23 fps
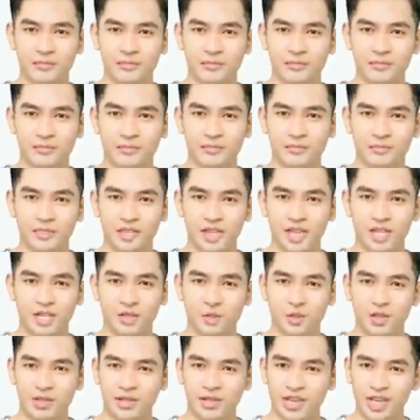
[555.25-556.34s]
kekuatan
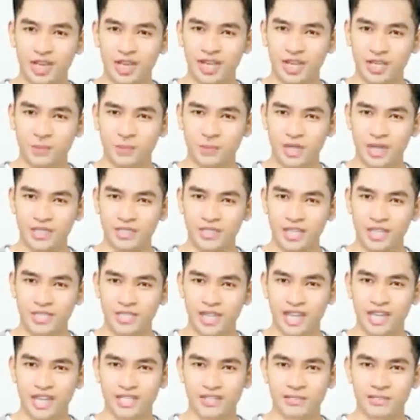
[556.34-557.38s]
malapetaka guntur,